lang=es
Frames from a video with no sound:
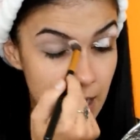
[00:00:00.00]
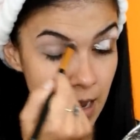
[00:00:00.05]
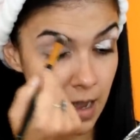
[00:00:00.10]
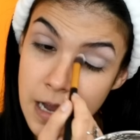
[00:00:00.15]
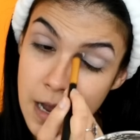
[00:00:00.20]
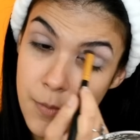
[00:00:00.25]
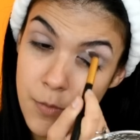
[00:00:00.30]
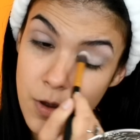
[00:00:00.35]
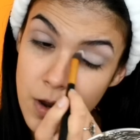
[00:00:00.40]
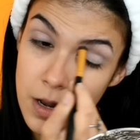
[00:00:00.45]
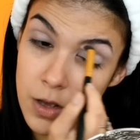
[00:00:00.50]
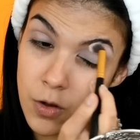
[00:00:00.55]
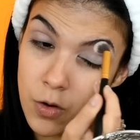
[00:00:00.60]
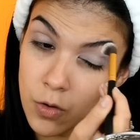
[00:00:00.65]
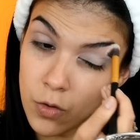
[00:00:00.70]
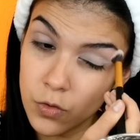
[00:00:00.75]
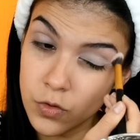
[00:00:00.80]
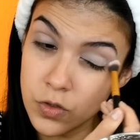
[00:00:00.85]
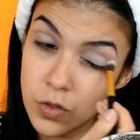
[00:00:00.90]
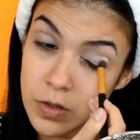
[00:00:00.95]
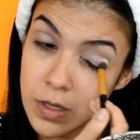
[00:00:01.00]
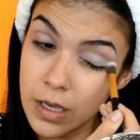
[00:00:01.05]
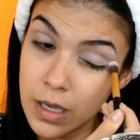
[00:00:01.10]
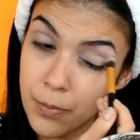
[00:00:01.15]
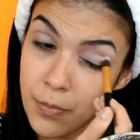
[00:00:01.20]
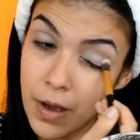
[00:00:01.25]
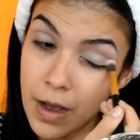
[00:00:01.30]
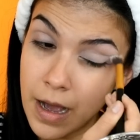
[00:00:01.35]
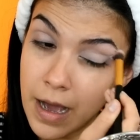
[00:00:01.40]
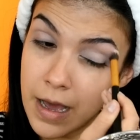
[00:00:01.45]
Llegamos a la conclusión de que
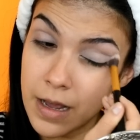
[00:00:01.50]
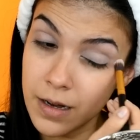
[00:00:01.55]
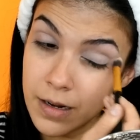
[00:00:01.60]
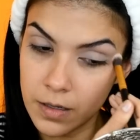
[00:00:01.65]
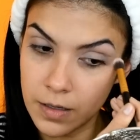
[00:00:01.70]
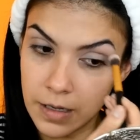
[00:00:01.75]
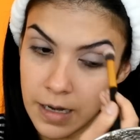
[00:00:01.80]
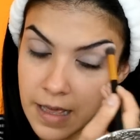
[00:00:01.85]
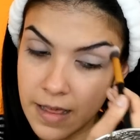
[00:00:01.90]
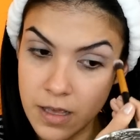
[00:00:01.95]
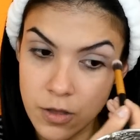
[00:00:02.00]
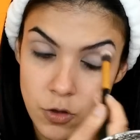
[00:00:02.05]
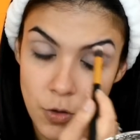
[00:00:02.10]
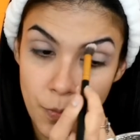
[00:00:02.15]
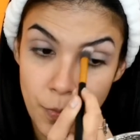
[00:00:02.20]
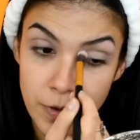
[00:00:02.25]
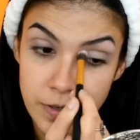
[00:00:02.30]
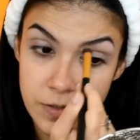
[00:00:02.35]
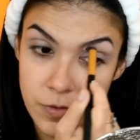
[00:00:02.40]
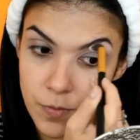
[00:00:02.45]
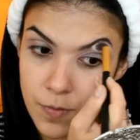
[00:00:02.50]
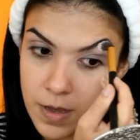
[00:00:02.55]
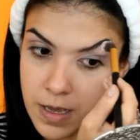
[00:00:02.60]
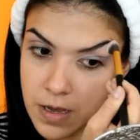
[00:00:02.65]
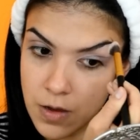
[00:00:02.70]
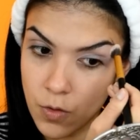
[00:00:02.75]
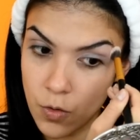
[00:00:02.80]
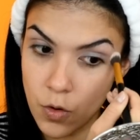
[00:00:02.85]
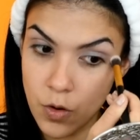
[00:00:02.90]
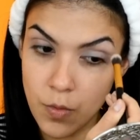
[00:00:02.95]
pagar el crédito pues, de un
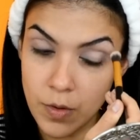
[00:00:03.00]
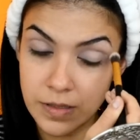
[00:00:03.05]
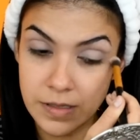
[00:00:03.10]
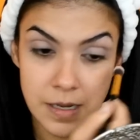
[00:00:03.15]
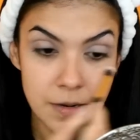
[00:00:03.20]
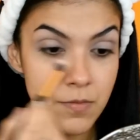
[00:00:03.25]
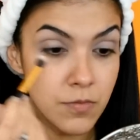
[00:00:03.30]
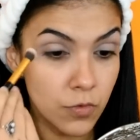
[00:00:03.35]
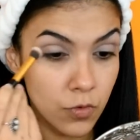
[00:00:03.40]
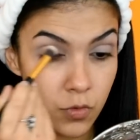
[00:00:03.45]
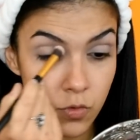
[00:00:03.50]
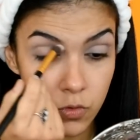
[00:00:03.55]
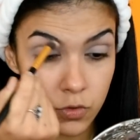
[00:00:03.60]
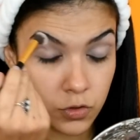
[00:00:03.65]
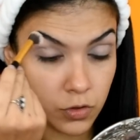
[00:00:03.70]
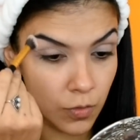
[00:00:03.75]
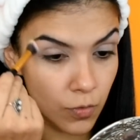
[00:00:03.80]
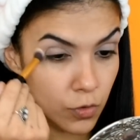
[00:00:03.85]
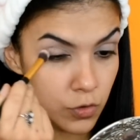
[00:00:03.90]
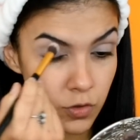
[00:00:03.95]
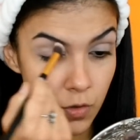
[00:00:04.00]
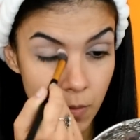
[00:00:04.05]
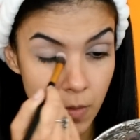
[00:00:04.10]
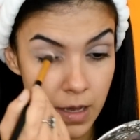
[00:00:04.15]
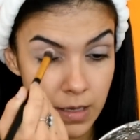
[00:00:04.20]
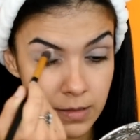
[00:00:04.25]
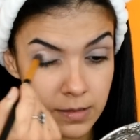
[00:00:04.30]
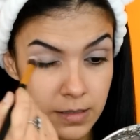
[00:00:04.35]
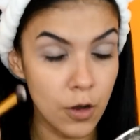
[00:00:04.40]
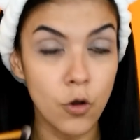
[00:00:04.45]
vehículo iba a ser mucho, mucho
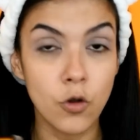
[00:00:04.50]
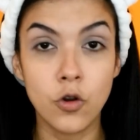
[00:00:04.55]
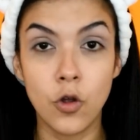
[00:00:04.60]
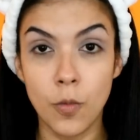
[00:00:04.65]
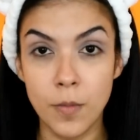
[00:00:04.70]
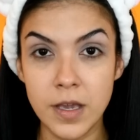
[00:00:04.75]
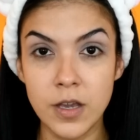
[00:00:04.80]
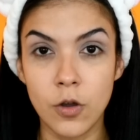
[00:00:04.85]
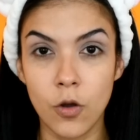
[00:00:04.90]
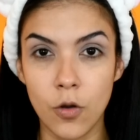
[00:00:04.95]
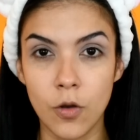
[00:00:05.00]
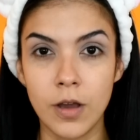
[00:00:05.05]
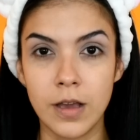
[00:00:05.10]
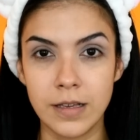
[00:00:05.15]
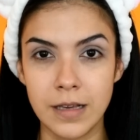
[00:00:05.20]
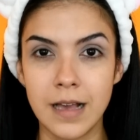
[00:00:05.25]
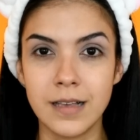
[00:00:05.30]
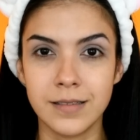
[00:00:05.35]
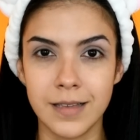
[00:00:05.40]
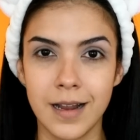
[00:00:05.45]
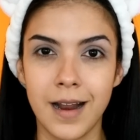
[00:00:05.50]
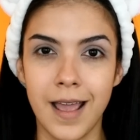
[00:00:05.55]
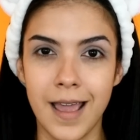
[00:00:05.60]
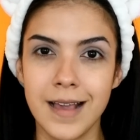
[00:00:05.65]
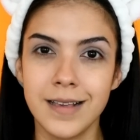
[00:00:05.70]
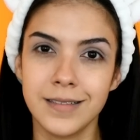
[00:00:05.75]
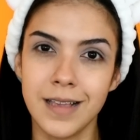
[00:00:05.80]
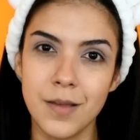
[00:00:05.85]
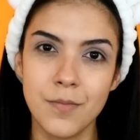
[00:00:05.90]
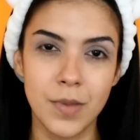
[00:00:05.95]
más económico eh, hacer
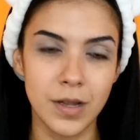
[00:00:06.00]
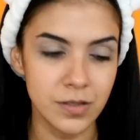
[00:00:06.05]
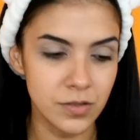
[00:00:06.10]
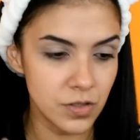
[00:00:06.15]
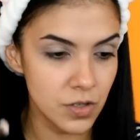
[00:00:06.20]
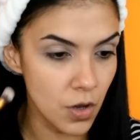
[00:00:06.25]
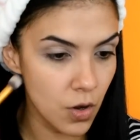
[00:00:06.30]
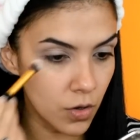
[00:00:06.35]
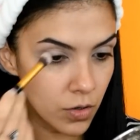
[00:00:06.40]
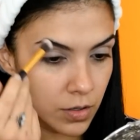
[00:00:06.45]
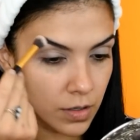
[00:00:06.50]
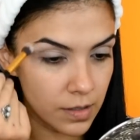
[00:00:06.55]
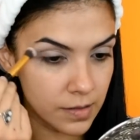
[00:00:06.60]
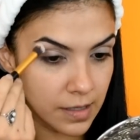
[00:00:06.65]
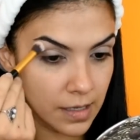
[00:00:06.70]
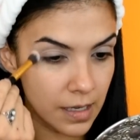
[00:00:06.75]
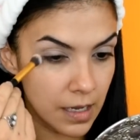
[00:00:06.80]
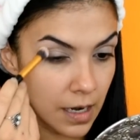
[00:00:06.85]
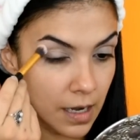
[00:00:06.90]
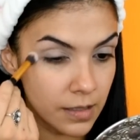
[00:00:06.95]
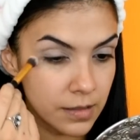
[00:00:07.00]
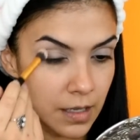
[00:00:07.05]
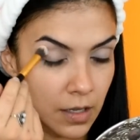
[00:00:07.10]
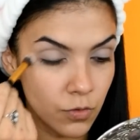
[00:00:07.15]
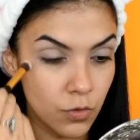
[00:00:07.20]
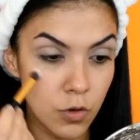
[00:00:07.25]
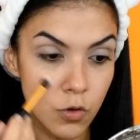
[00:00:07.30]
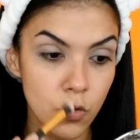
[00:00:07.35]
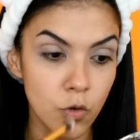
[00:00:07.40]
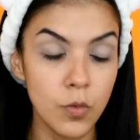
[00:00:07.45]
esa inversión que seguir
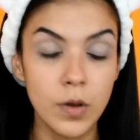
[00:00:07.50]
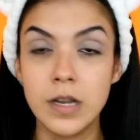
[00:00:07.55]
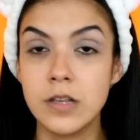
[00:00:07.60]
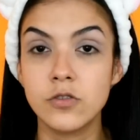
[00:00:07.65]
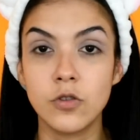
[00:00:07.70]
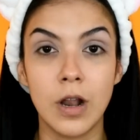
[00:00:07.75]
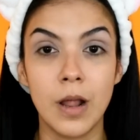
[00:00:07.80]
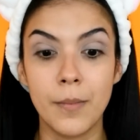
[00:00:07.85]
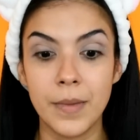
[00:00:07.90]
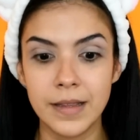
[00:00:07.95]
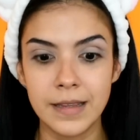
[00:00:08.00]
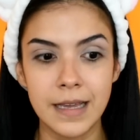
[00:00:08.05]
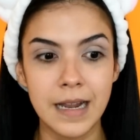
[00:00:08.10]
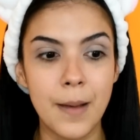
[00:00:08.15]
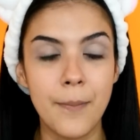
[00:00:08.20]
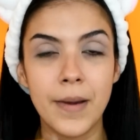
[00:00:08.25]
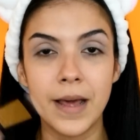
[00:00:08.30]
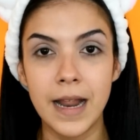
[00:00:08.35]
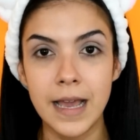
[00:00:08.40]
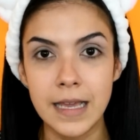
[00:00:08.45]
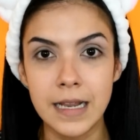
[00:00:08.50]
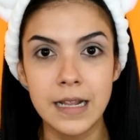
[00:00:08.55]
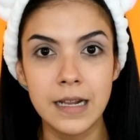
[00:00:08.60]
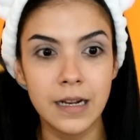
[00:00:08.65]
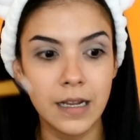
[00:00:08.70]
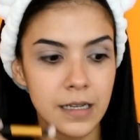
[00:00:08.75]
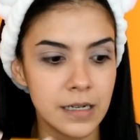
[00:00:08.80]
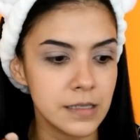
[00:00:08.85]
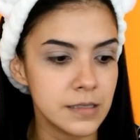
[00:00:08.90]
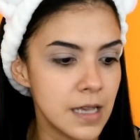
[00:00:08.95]
gastando en Uber y solamente era para ir y
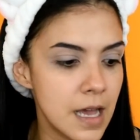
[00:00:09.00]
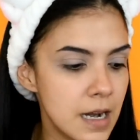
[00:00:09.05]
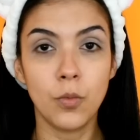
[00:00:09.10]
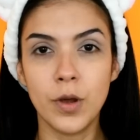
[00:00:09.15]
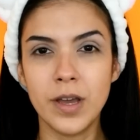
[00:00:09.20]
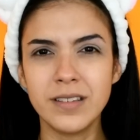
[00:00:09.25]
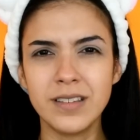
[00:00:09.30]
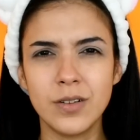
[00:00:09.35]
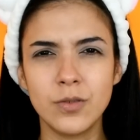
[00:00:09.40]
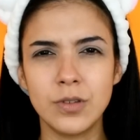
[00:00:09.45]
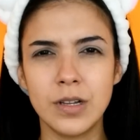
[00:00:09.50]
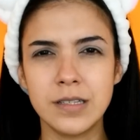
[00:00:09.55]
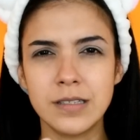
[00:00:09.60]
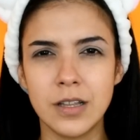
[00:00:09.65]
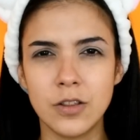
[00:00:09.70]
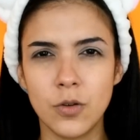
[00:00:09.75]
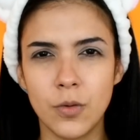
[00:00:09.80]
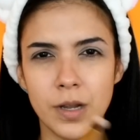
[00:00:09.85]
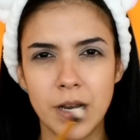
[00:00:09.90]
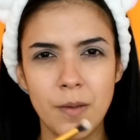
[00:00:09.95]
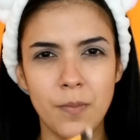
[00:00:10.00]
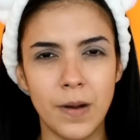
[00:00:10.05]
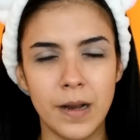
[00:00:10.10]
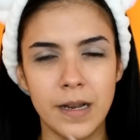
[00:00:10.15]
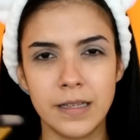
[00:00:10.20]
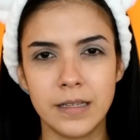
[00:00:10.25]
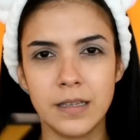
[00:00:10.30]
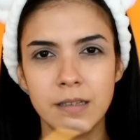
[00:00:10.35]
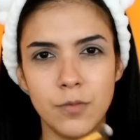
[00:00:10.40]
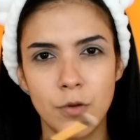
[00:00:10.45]
regresar. Voy a estar utilizando varias
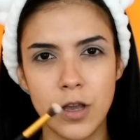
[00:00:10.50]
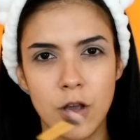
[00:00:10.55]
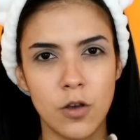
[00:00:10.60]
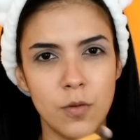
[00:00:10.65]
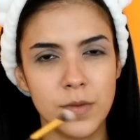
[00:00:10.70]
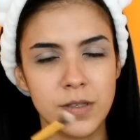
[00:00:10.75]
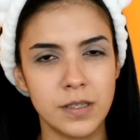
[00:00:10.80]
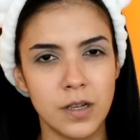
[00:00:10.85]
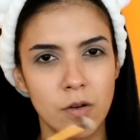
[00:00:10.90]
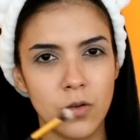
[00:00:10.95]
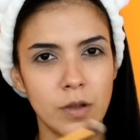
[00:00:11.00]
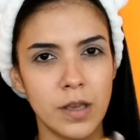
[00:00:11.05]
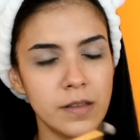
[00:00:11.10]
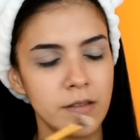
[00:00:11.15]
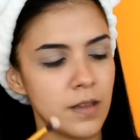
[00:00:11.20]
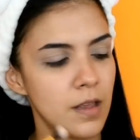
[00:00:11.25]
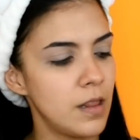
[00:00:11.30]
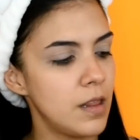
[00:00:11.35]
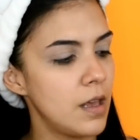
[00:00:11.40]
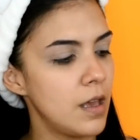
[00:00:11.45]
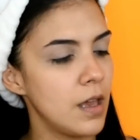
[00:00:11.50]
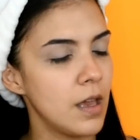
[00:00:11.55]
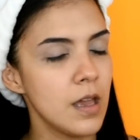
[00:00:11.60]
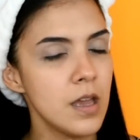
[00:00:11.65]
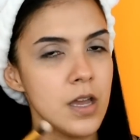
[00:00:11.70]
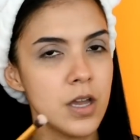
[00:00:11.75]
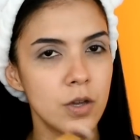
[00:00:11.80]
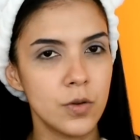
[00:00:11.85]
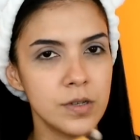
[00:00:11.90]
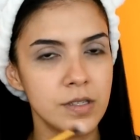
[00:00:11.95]
paletas, voy a comenzar con esta de
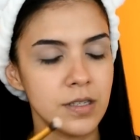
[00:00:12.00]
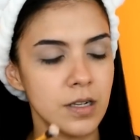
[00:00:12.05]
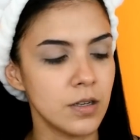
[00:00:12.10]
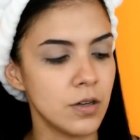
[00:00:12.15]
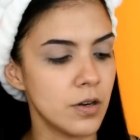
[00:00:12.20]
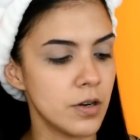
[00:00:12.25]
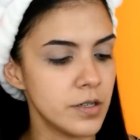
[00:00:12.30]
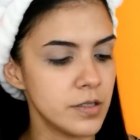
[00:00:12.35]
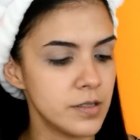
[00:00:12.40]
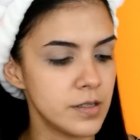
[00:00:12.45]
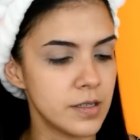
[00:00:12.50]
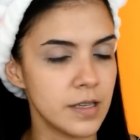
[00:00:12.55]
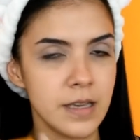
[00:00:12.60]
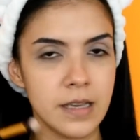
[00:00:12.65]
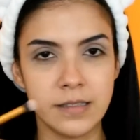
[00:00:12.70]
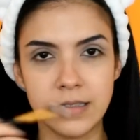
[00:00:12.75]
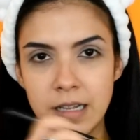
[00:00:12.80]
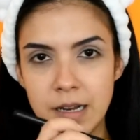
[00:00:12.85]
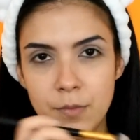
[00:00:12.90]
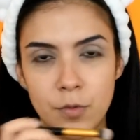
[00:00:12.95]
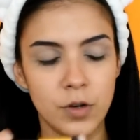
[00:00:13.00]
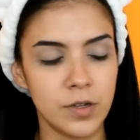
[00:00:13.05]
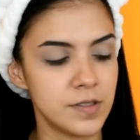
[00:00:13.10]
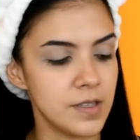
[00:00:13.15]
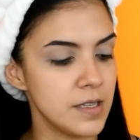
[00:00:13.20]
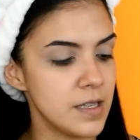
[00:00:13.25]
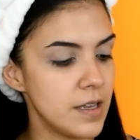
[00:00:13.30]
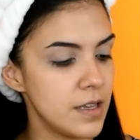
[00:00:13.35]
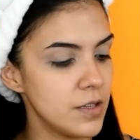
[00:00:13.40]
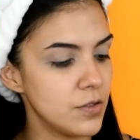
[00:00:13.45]
Crystal Hearts, que ya tenemos
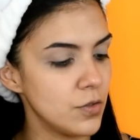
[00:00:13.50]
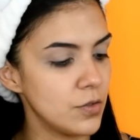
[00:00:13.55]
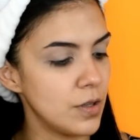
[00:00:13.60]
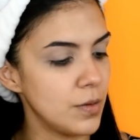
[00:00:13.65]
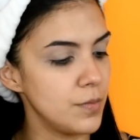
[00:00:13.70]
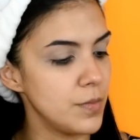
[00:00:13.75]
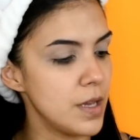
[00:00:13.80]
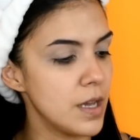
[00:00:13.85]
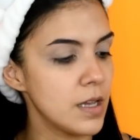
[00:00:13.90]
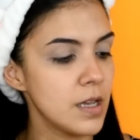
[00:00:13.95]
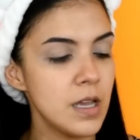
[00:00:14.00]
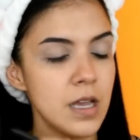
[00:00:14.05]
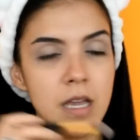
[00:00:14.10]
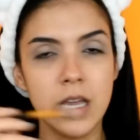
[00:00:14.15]
reseña de esto también.